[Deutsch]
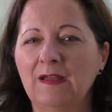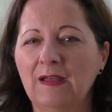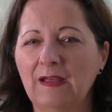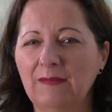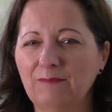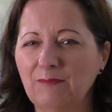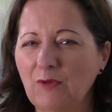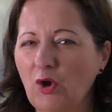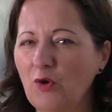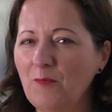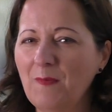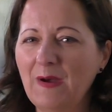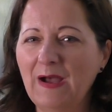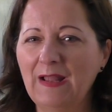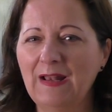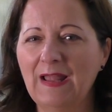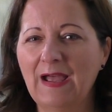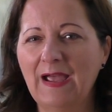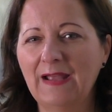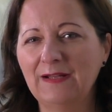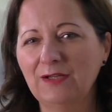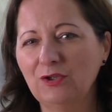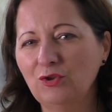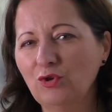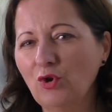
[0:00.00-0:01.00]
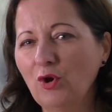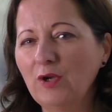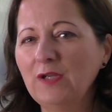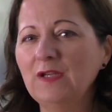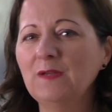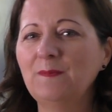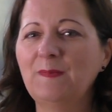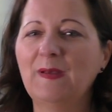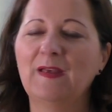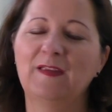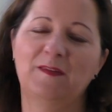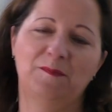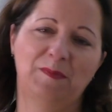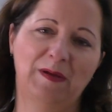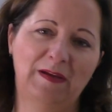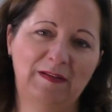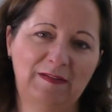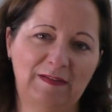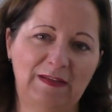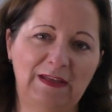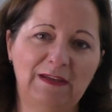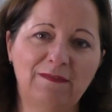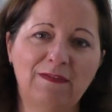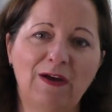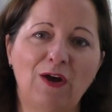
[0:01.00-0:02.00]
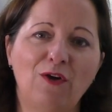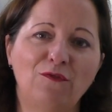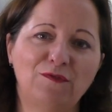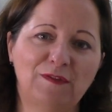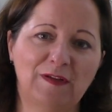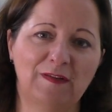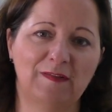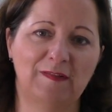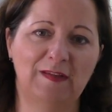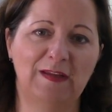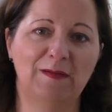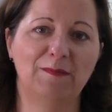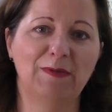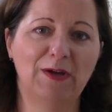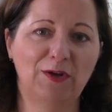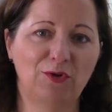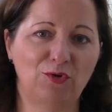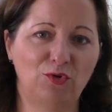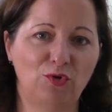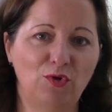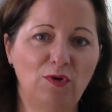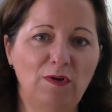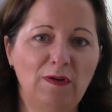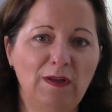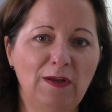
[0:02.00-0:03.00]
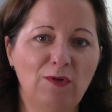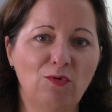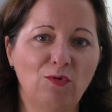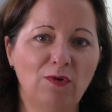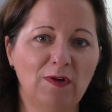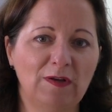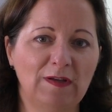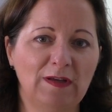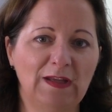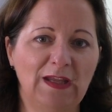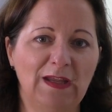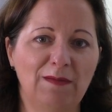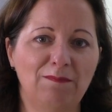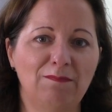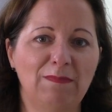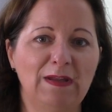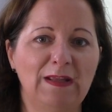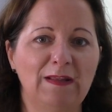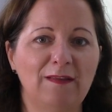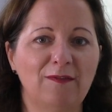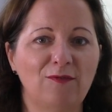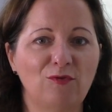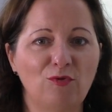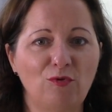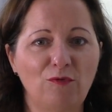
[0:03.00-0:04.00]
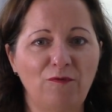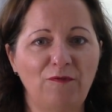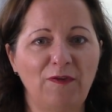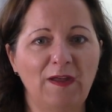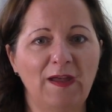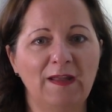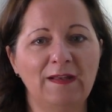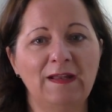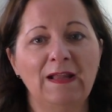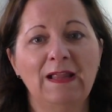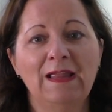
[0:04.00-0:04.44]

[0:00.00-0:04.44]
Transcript: nochmal eine neue Perspektive auf das Thema Kündigungen geben, insofern,